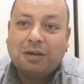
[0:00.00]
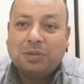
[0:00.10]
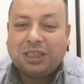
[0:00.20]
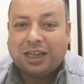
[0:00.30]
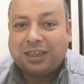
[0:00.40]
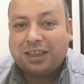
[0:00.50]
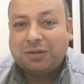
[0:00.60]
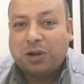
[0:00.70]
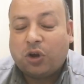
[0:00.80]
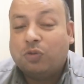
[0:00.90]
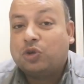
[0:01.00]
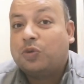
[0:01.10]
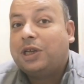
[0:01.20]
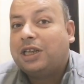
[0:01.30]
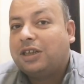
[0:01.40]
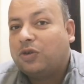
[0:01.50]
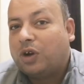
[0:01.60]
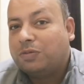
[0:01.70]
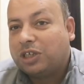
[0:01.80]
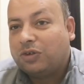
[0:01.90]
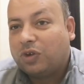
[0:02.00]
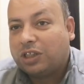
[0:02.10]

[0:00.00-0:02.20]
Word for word: اما التلات ارباع 552